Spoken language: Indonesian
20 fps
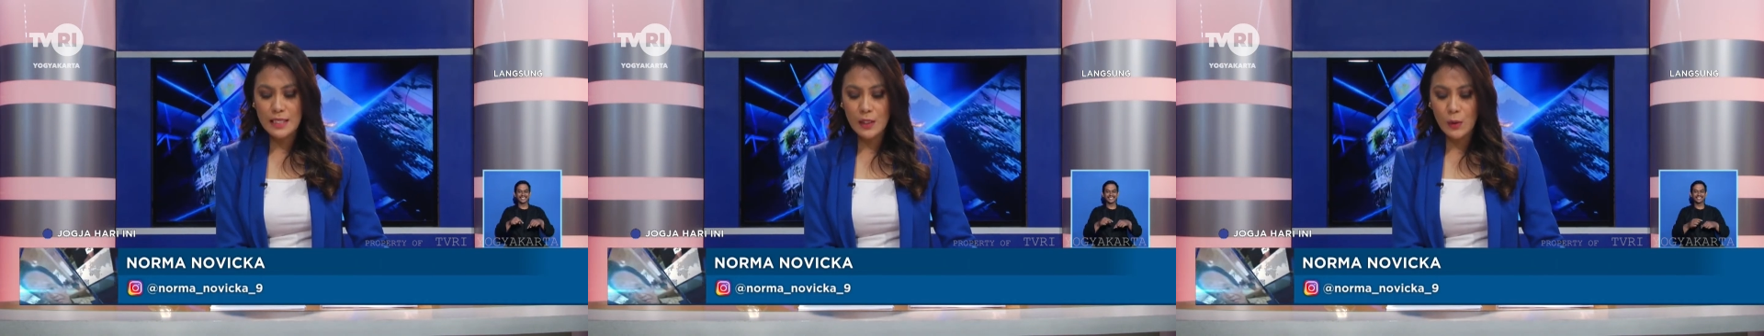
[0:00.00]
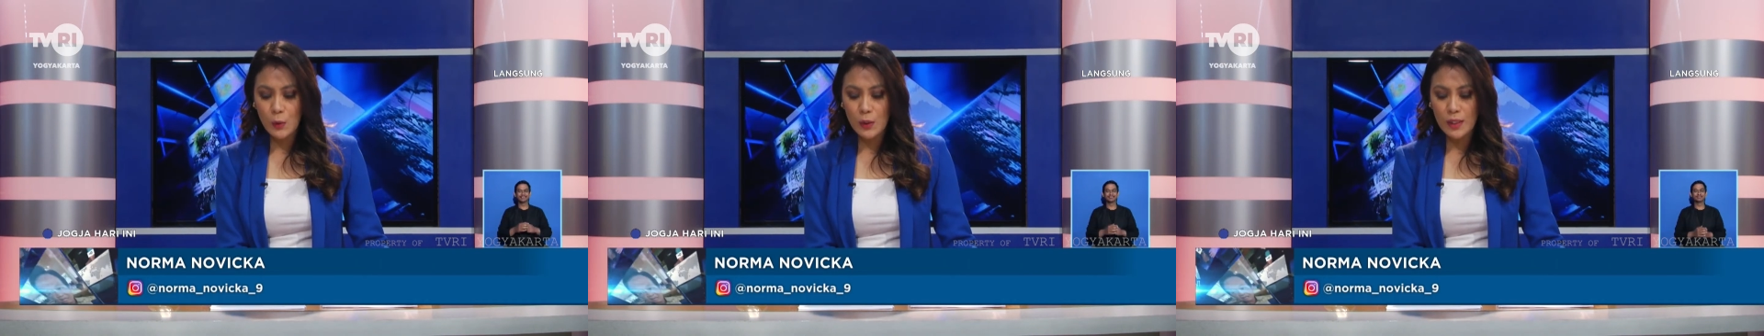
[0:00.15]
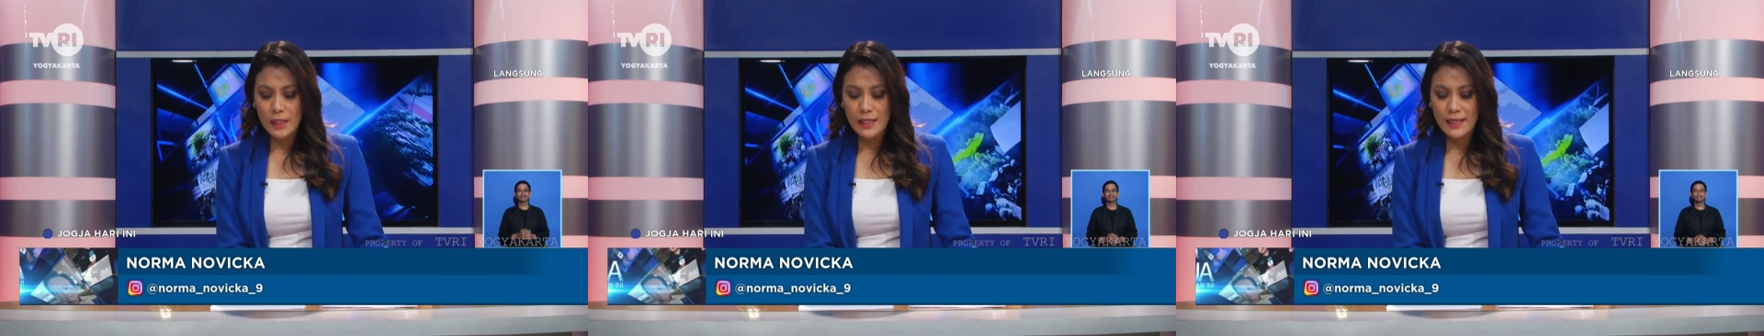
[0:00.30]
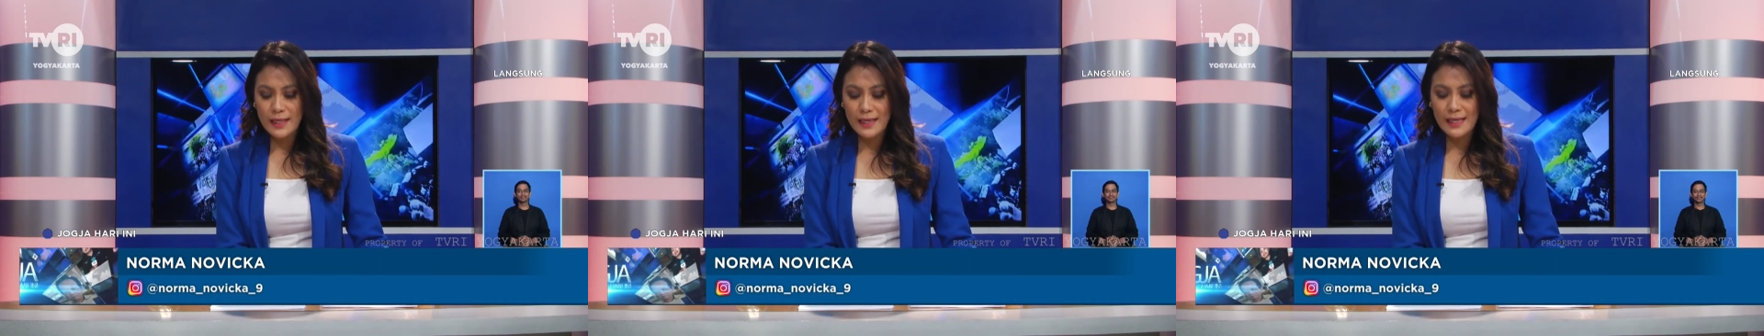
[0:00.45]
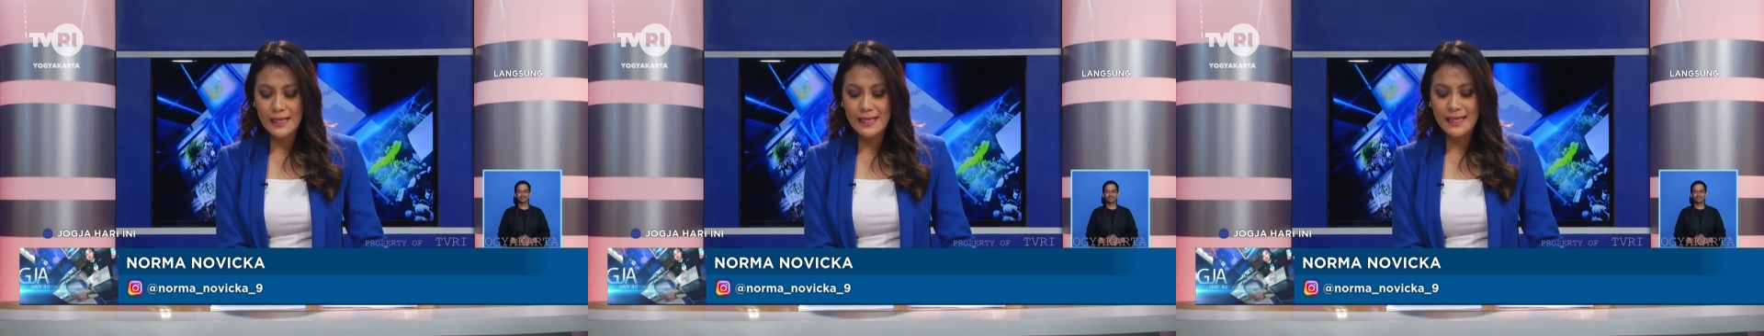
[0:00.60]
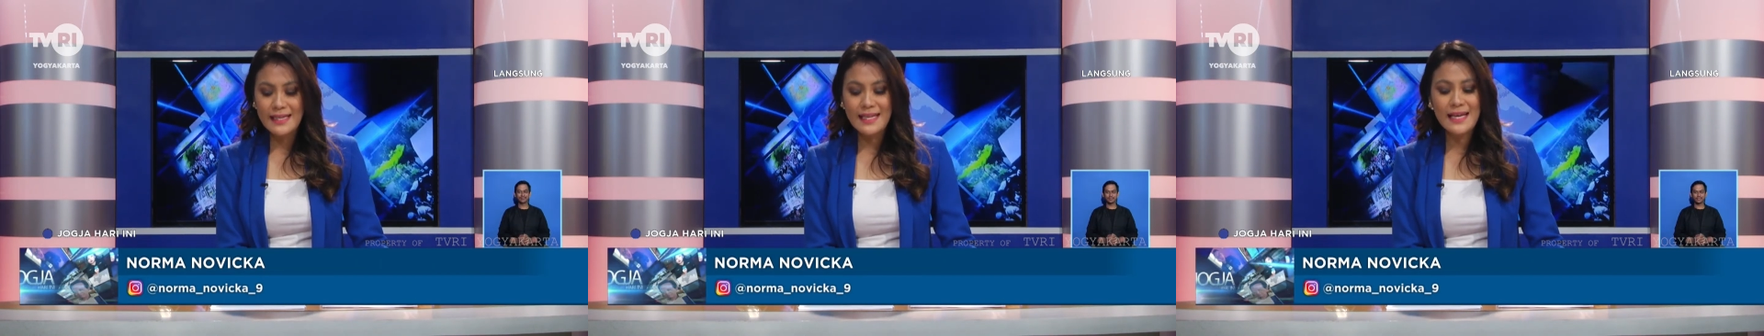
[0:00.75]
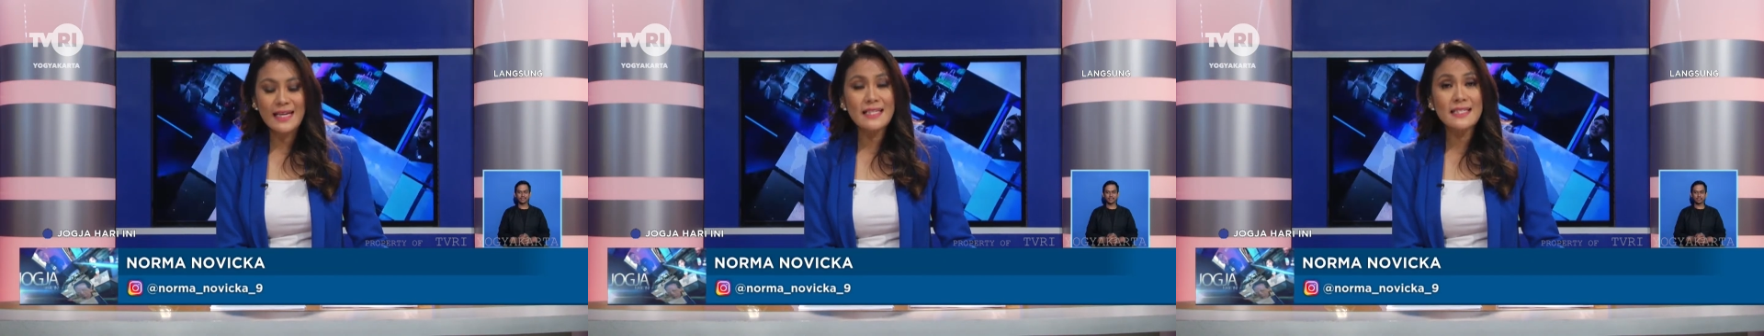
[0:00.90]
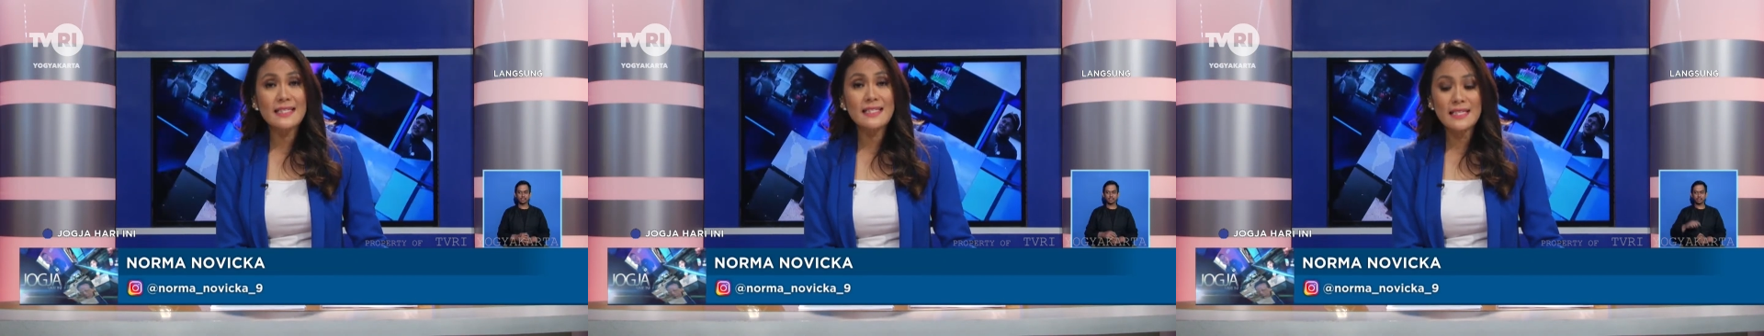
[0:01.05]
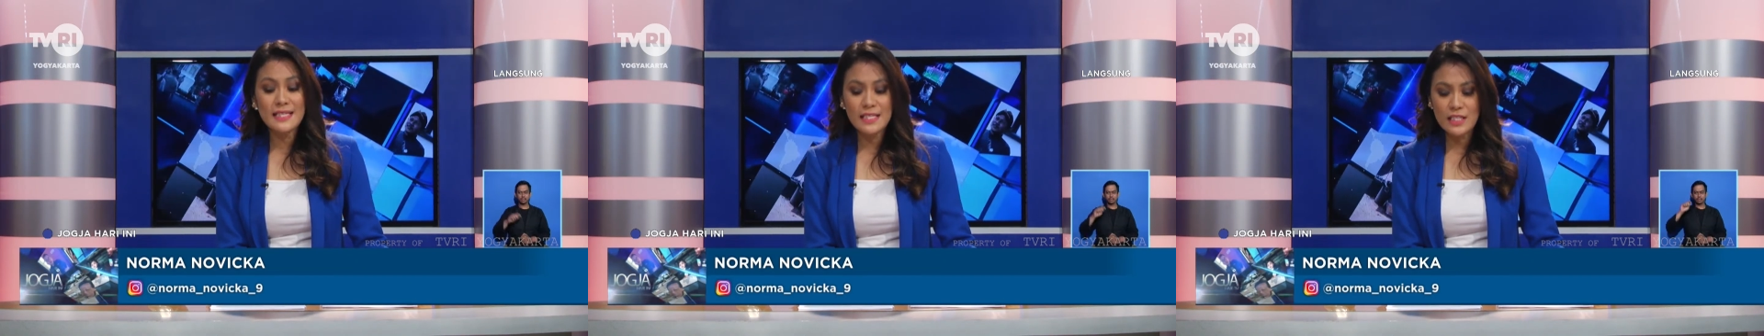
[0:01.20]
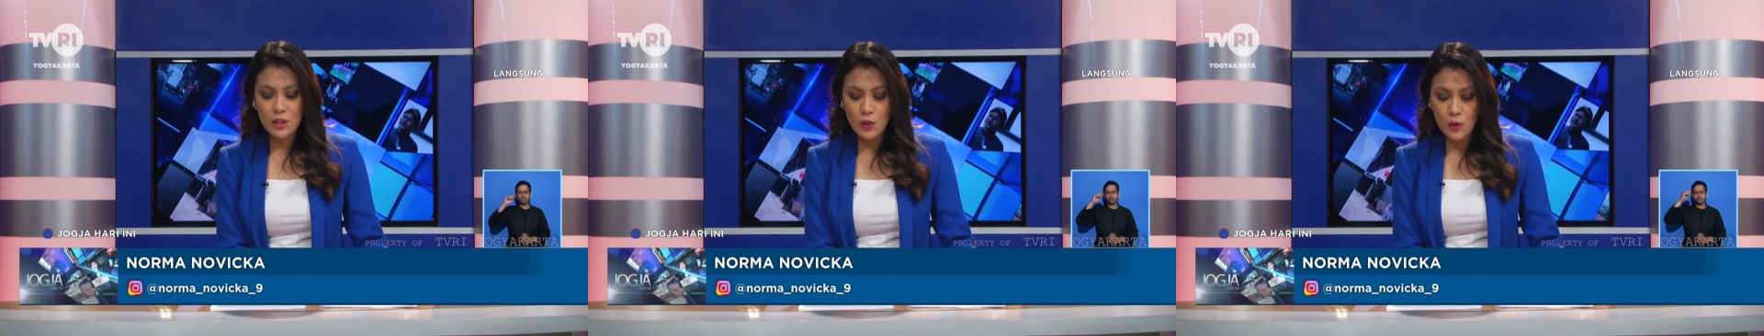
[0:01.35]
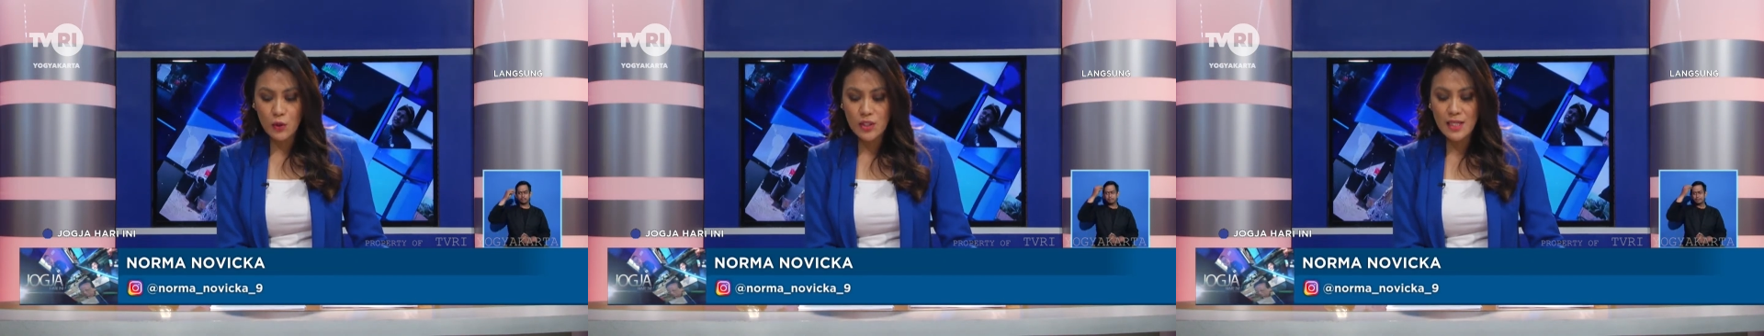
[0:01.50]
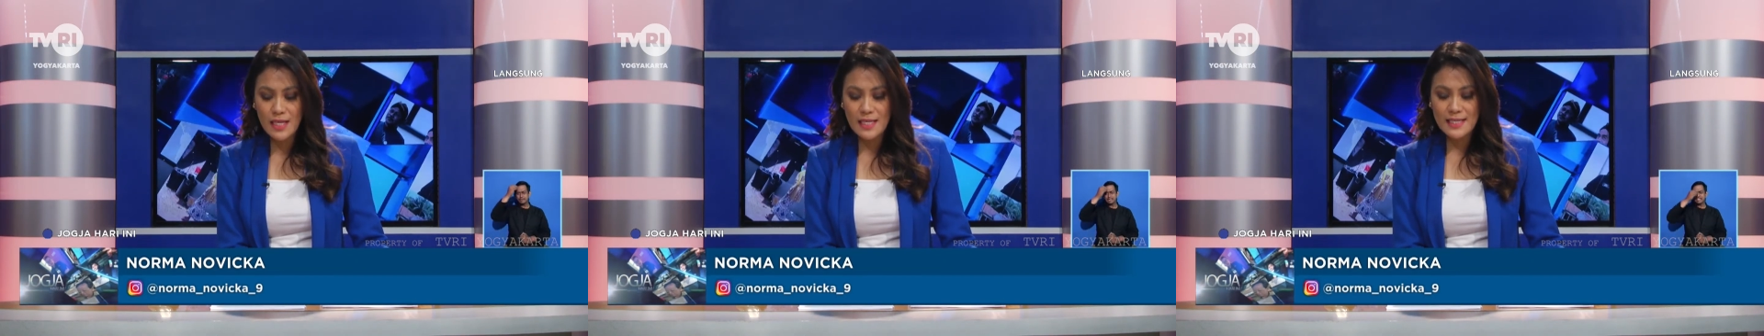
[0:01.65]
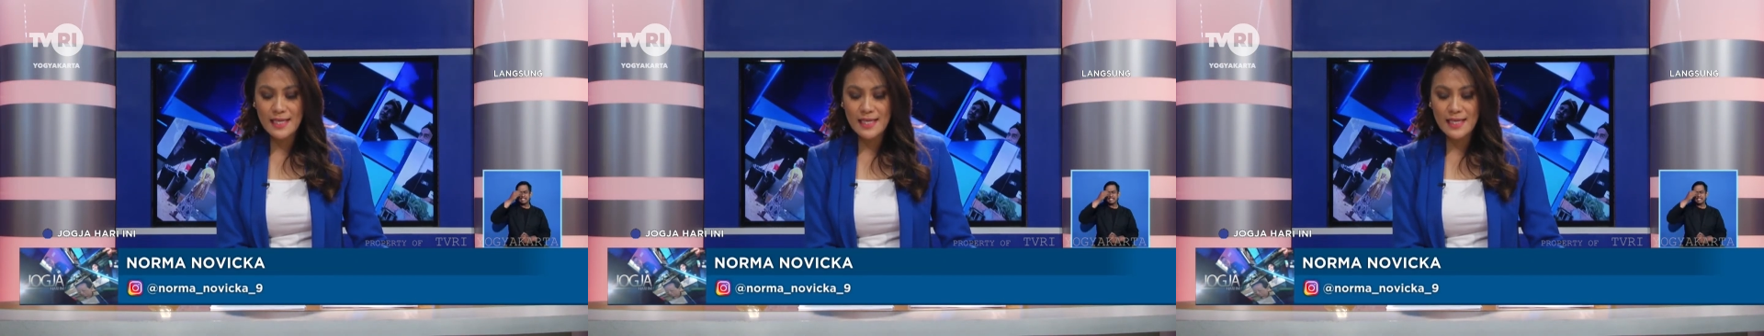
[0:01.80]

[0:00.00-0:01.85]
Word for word: kuliner legendaris di Jogja